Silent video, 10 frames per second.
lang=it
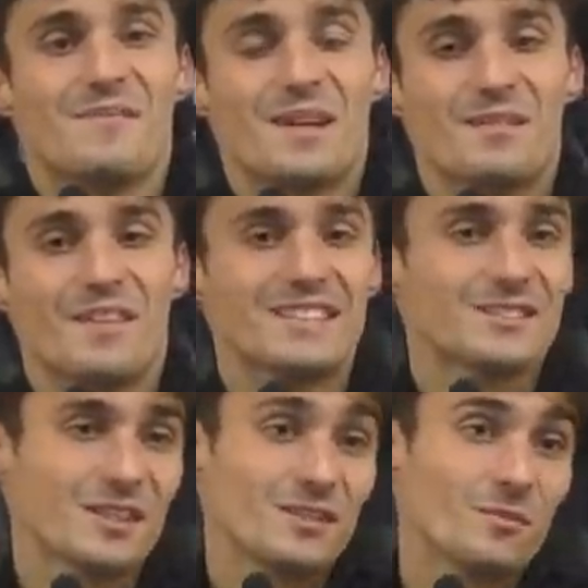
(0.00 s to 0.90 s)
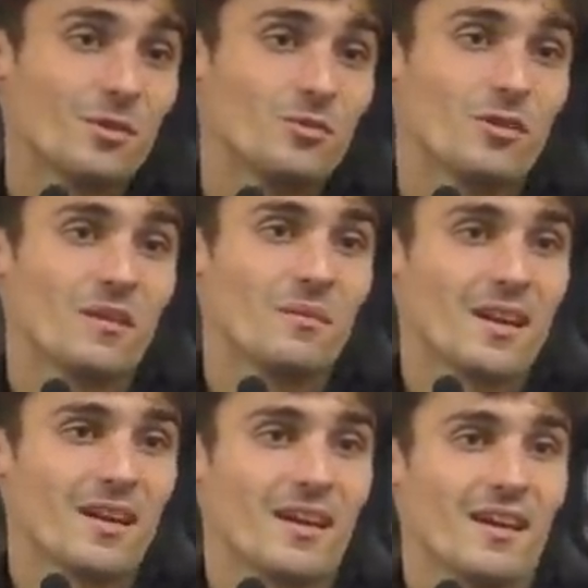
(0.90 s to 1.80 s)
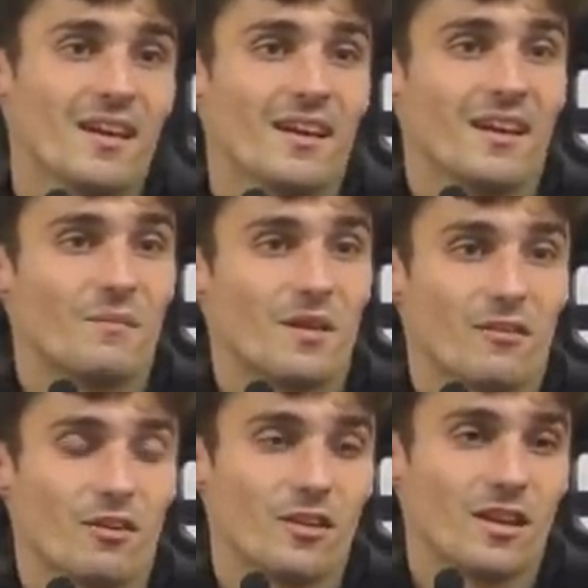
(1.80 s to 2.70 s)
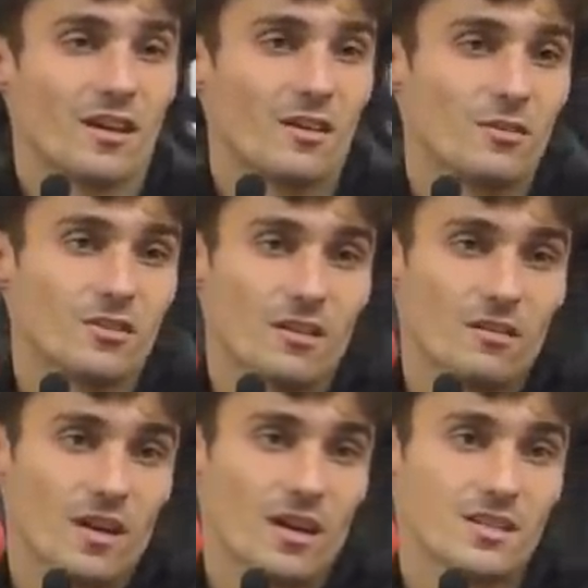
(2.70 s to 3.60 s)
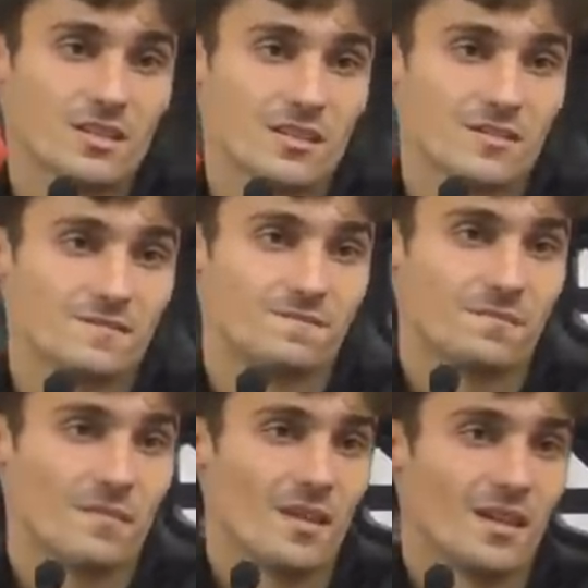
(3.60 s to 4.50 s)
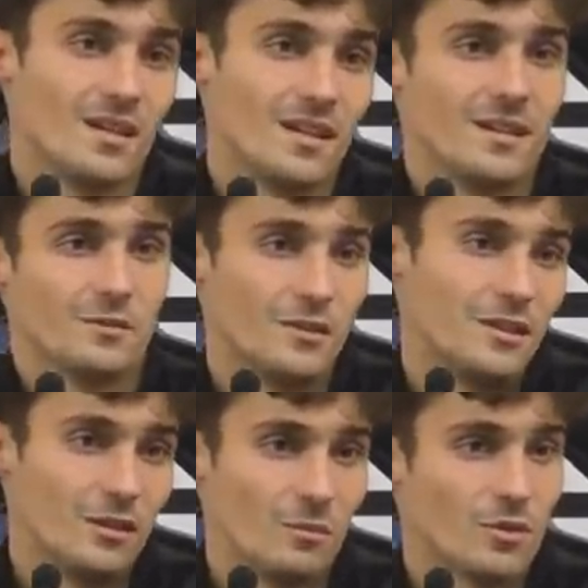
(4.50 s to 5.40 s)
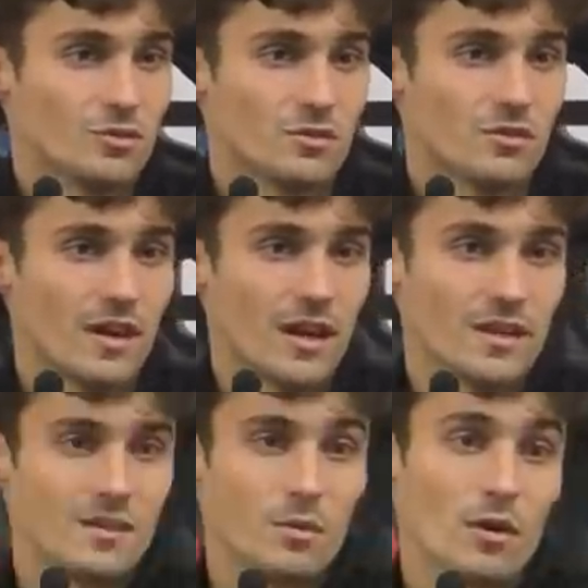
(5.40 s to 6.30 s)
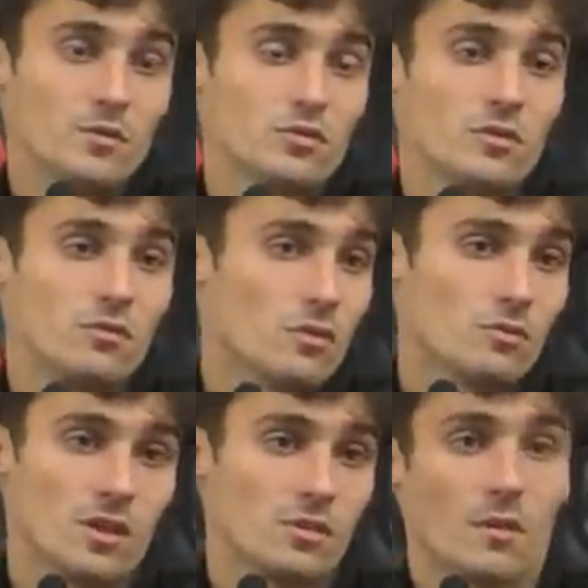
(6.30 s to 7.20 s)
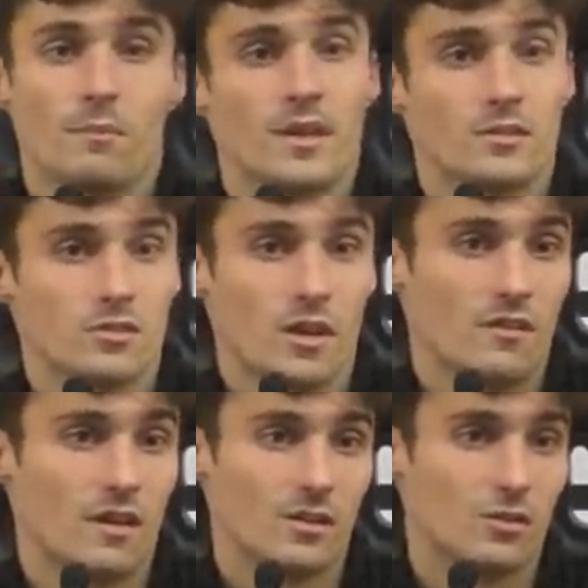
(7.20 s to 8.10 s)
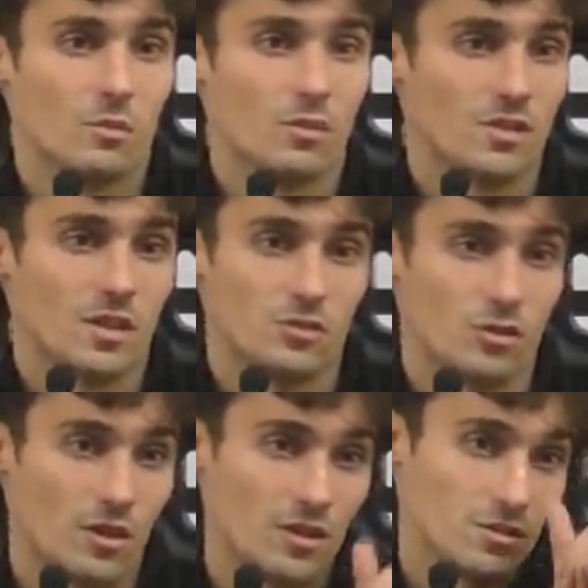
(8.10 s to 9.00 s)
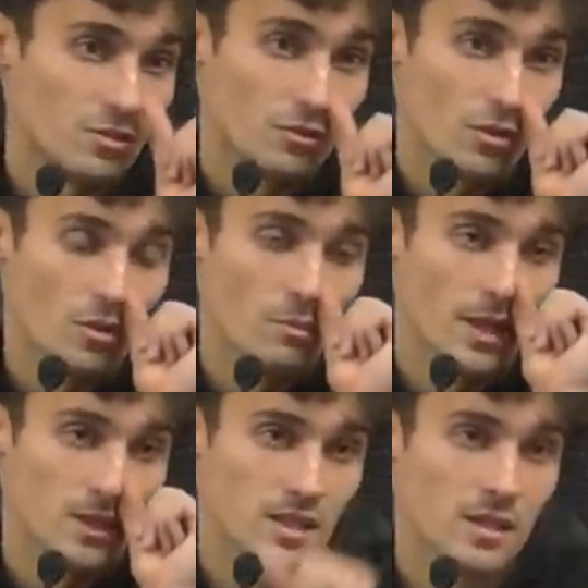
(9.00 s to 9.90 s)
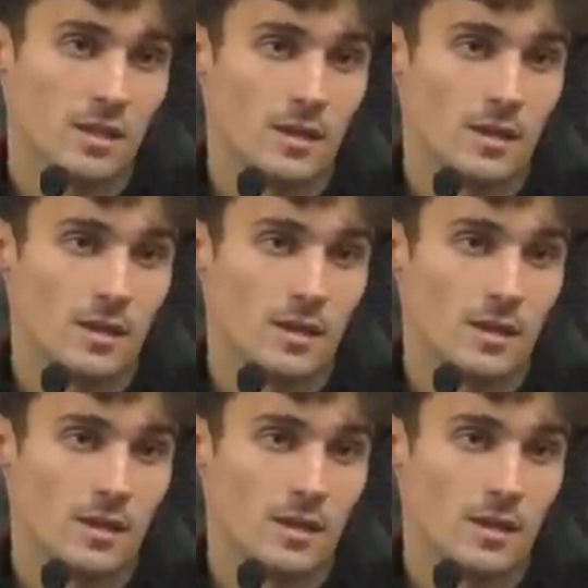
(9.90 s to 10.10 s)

primi mesi sono stati un po' duri perché è la prima volta che ero lontano da casa, quindi li ho un po' sofferti. Poi mi sono infortunato appena sono arrivato, dopo tre giorni, sono stato fuori un mese,